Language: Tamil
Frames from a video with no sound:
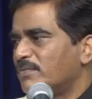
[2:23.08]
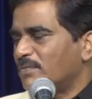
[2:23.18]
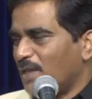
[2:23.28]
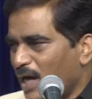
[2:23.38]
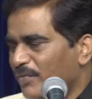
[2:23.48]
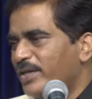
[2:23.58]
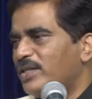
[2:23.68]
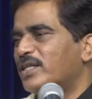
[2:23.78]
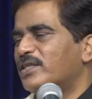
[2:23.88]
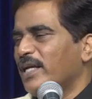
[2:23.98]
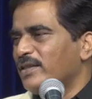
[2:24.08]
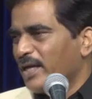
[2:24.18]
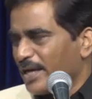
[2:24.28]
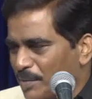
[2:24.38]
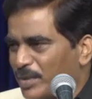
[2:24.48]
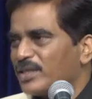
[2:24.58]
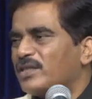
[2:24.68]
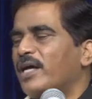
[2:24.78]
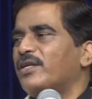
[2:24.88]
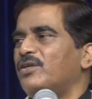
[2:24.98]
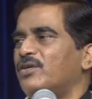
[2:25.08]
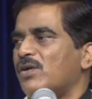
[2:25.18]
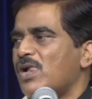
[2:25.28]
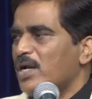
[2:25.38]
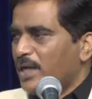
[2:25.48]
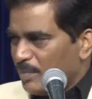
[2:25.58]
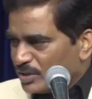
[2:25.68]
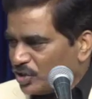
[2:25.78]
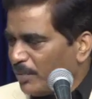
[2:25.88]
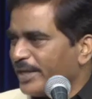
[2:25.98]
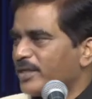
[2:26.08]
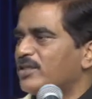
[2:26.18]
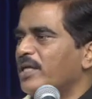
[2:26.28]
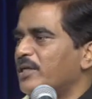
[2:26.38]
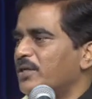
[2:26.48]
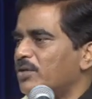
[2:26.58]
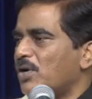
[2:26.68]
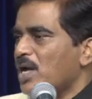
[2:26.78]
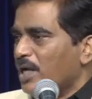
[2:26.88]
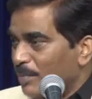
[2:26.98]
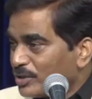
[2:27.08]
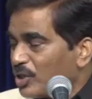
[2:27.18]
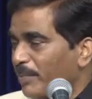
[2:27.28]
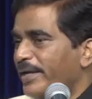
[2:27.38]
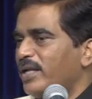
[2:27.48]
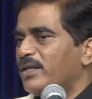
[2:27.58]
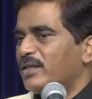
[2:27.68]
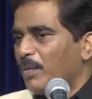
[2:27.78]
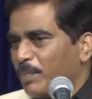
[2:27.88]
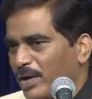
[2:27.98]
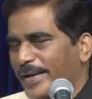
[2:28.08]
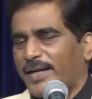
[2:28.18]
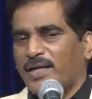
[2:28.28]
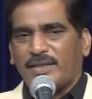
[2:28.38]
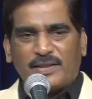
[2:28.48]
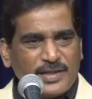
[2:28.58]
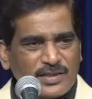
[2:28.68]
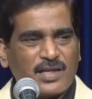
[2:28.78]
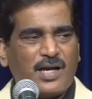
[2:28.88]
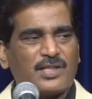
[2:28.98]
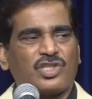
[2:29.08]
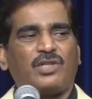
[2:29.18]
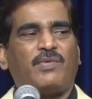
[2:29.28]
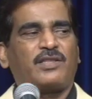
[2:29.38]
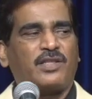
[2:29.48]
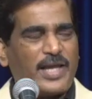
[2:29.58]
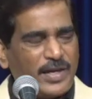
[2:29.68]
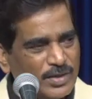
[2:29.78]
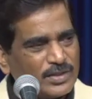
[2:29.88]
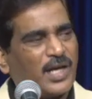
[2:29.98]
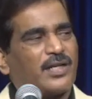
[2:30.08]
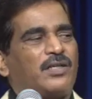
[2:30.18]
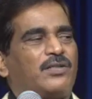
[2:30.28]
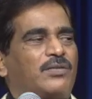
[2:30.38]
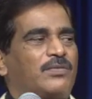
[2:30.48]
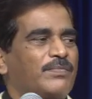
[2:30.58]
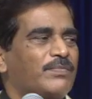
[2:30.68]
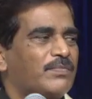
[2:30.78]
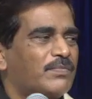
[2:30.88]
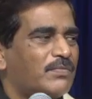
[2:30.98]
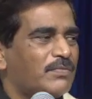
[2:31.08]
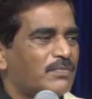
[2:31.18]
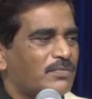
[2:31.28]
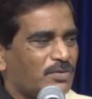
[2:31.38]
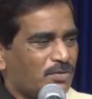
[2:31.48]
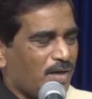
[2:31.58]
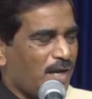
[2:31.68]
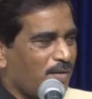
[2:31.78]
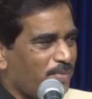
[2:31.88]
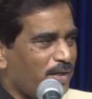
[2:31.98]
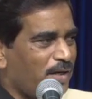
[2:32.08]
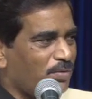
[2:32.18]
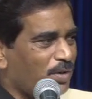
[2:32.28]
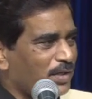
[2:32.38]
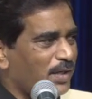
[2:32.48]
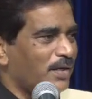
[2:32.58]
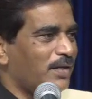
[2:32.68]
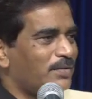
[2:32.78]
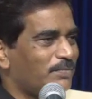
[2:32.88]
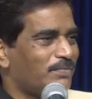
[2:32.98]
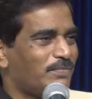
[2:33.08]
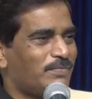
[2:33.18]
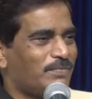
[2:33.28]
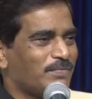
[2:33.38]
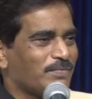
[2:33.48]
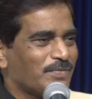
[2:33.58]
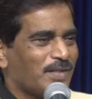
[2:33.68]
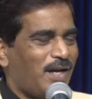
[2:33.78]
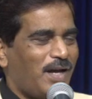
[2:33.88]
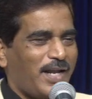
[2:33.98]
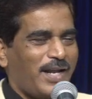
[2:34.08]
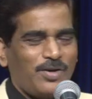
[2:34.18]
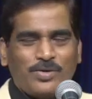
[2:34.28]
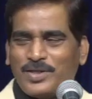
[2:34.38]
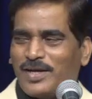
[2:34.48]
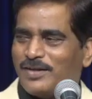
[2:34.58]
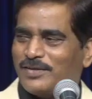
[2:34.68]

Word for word: தாவீதுக்கு தந்தா நமக்கு தரணும் நம்ம சபைக்கு தரணும் நம்ம சபையில் இருக்கிற பிள்ளைகளுக்கு இந்த நித்திய ஆசீர்வாதத்தை தேவன் தரணும் ஒரு ஆமீன் இல்லை ஒன்றும் இல்லை ஆலே லூயா